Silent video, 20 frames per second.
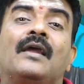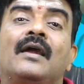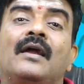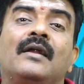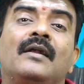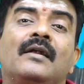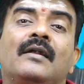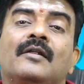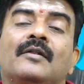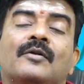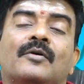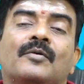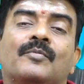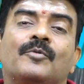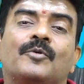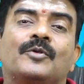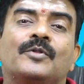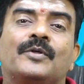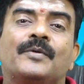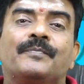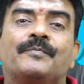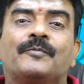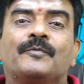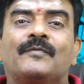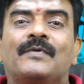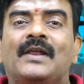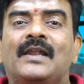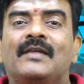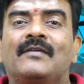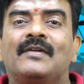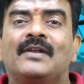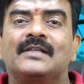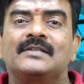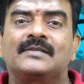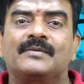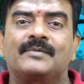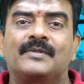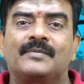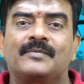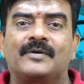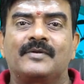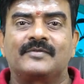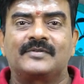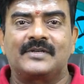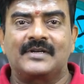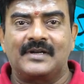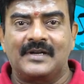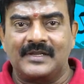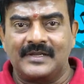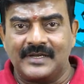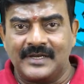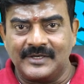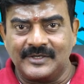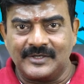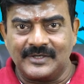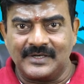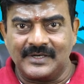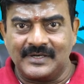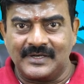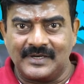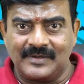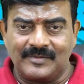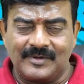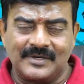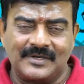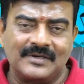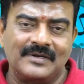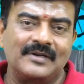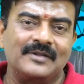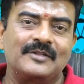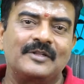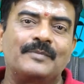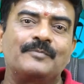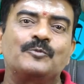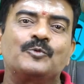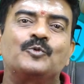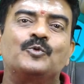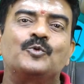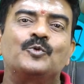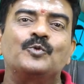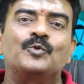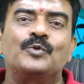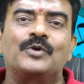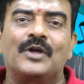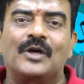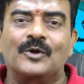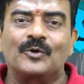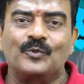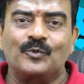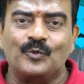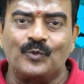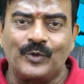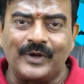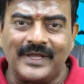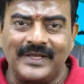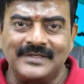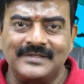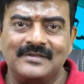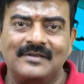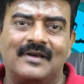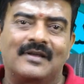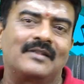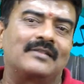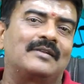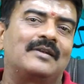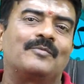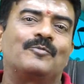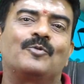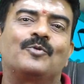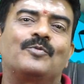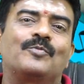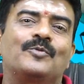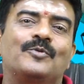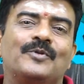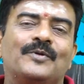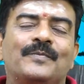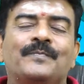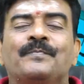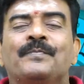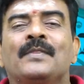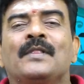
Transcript: ஏழில் இருக்கும்பொழுது வேலை வேலை சம்மந்தமான விஷயம் நல்ல ஏற்றங்கள் நல்ல மாற்றங்கள் இருந்தாலும் குரு ராகு ஒரே சாரத்தில் போகும்போது